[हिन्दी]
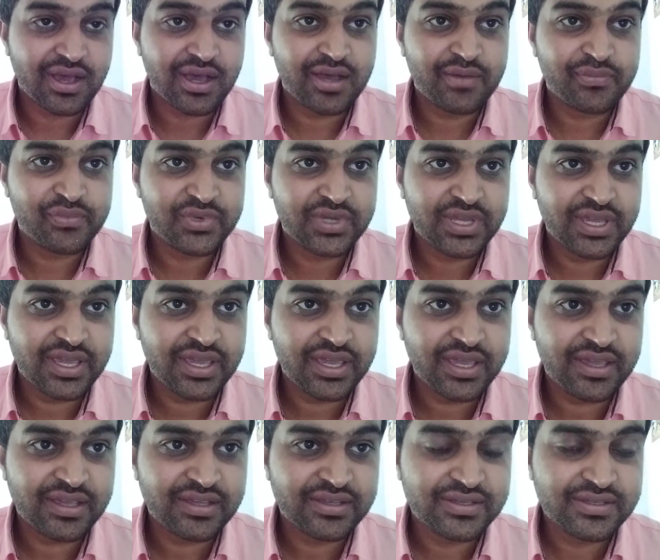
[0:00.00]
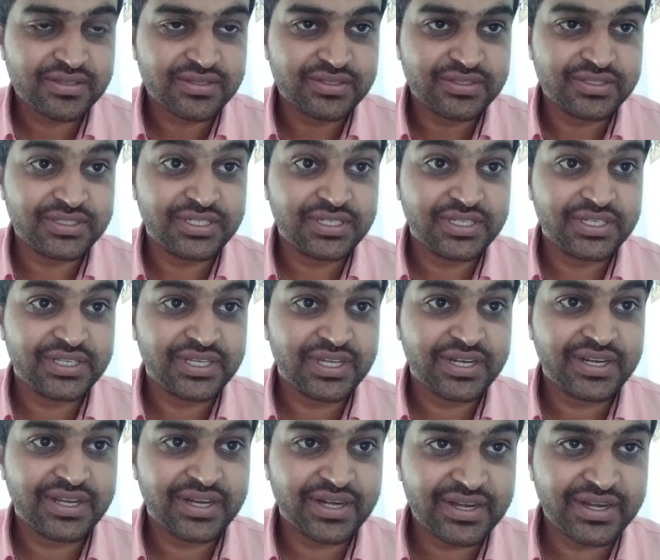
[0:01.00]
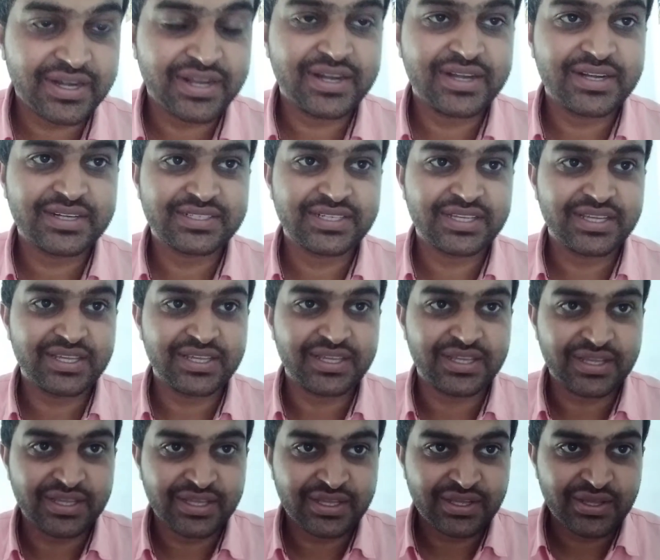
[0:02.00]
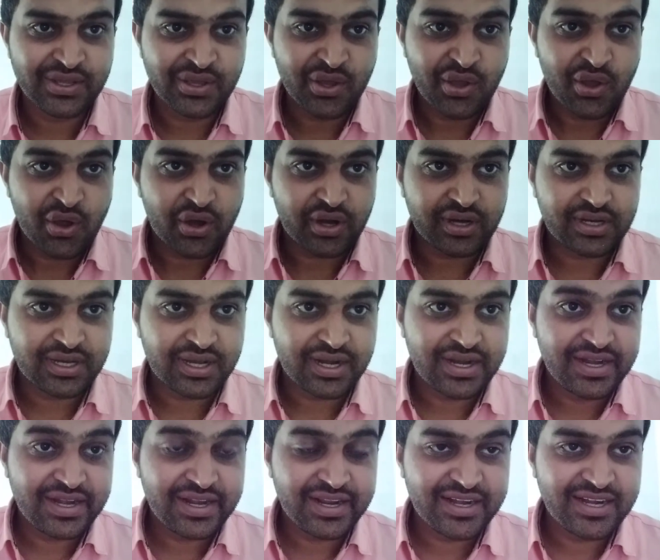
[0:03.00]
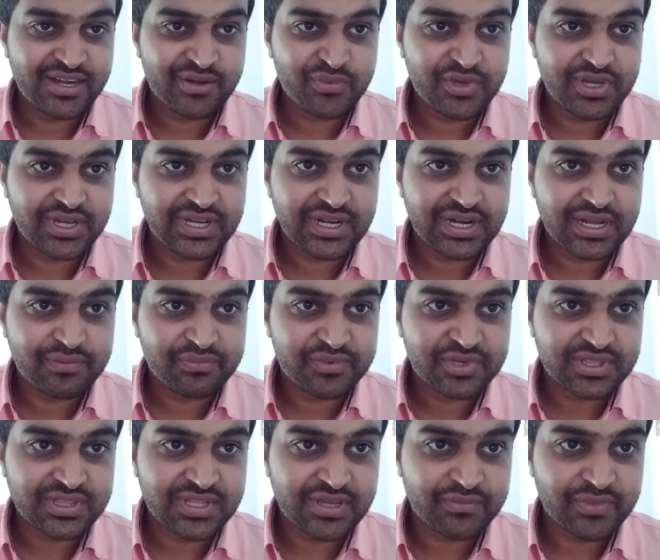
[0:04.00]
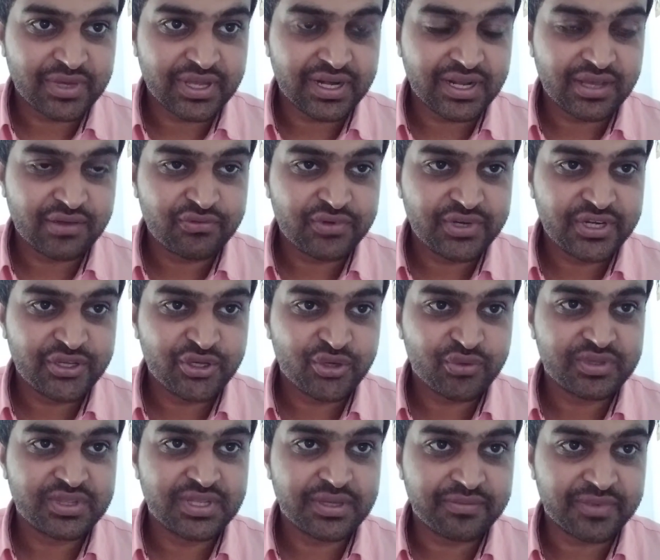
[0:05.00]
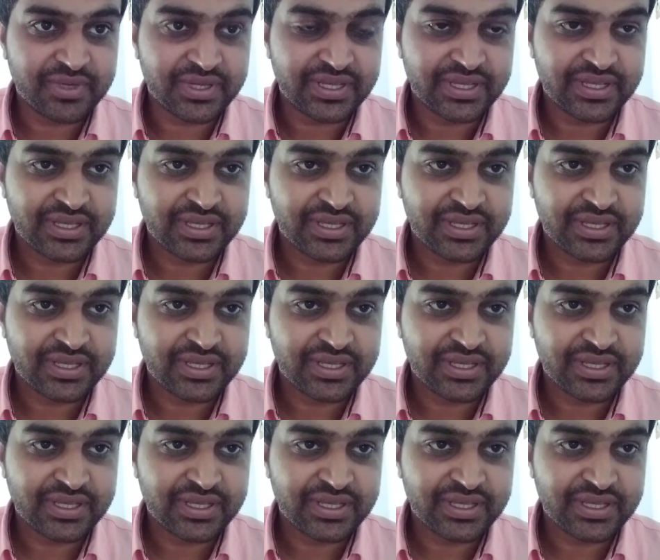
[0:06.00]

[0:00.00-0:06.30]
आपके जीनियन कंटेंट से और कंटेंट में अगर आपके दम है ना वीडियो में दम है